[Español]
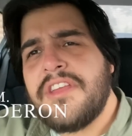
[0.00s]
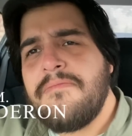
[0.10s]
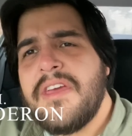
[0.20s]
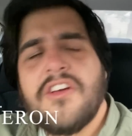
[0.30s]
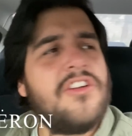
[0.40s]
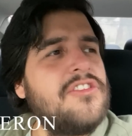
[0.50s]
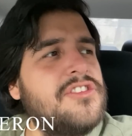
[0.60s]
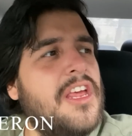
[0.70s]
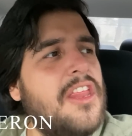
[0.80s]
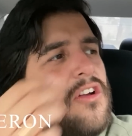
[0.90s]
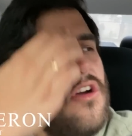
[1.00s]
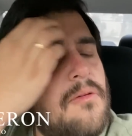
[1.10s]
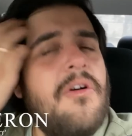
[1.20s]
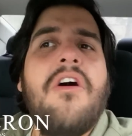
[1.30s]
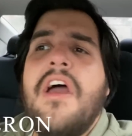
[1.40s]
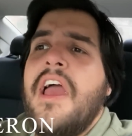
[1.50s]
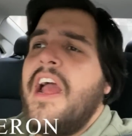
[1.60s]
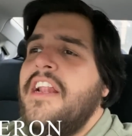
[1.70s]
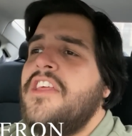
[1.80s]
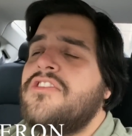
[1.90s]
también conocido como
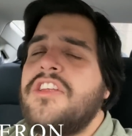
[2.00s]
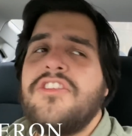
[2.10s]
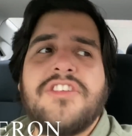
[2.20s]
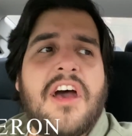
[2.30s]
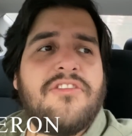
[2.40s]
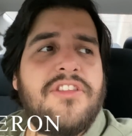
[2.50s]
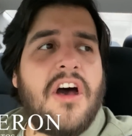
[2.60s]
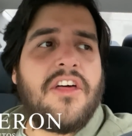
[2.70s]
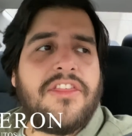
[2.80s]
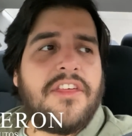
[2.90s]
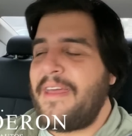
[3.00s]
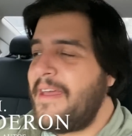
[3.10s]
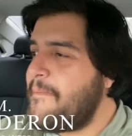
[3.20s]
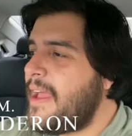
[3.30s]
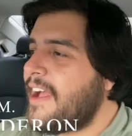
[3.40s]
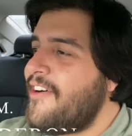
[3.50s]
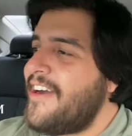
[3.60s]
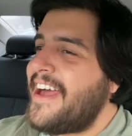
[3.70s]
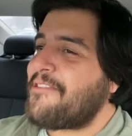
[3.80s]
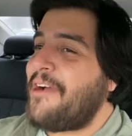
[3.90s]
el dios de los autos. Me acabo
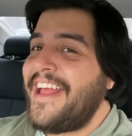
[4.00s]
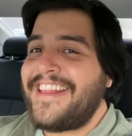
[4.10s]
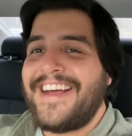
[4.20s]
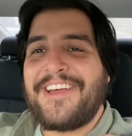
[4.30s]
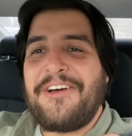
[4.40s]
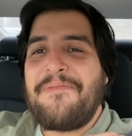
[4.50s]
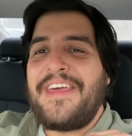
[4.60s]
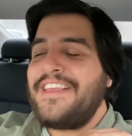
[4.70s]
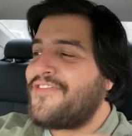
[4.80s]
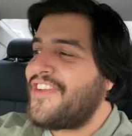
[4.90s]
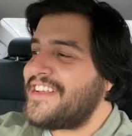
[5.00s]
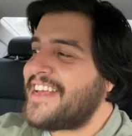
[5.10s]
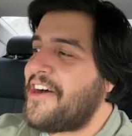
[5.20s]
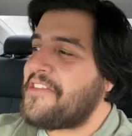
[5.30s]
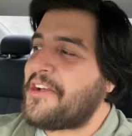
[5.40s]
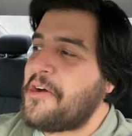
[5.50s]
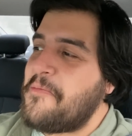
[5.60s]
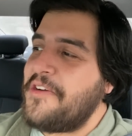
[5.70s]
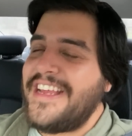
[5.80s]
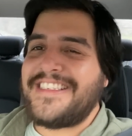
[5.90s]
de dar cuenta que hoy me he disfrazado de
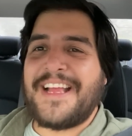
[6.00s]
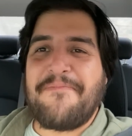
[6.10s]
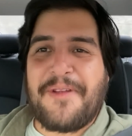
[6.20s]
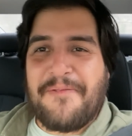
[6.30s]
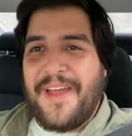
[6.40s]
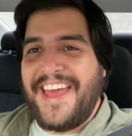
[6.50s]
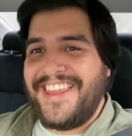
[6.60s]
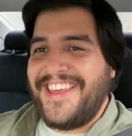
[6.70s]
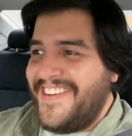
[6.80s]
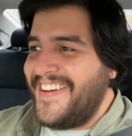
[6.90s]
comunista promedio.